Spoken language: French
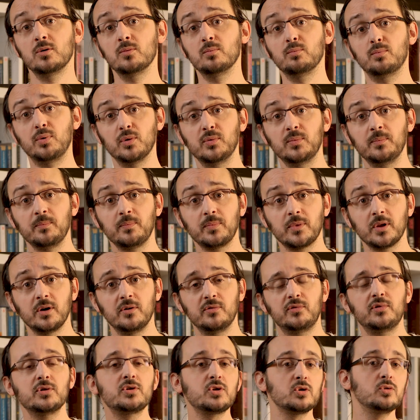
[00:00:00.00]
Bon,
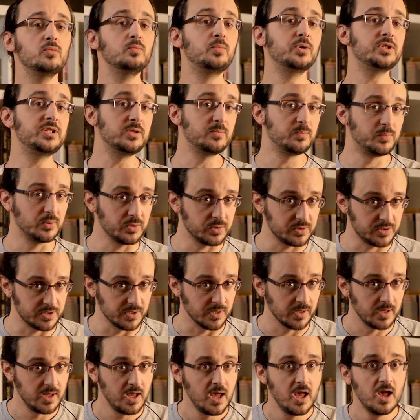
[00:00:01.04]
faisons une petite
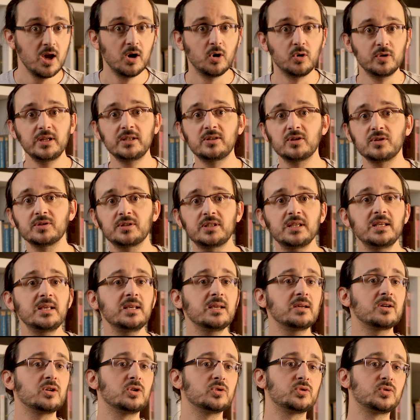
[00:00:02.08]
pause. On est
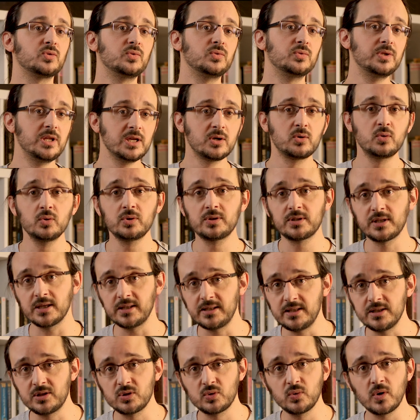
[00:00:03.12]
tenté, quand on écoute
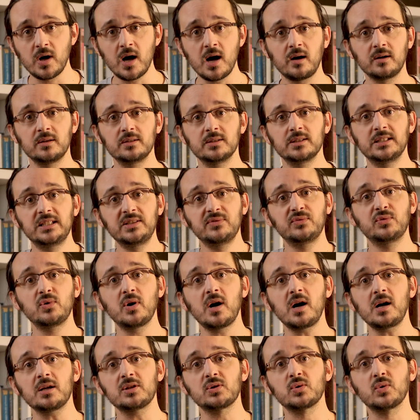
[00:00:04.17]
cette histoire, d'y
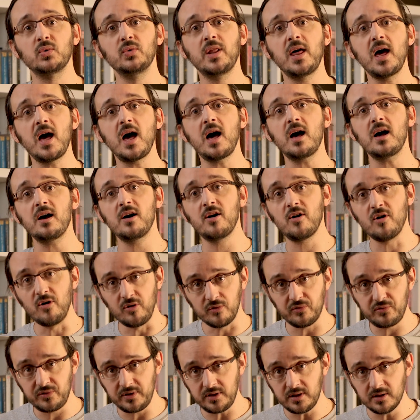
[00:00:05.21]
voir ce qu'on a
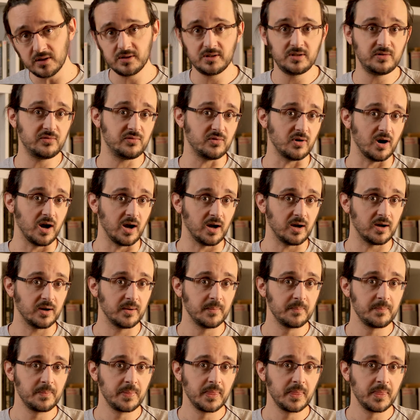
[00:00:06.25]
envie d'y voir.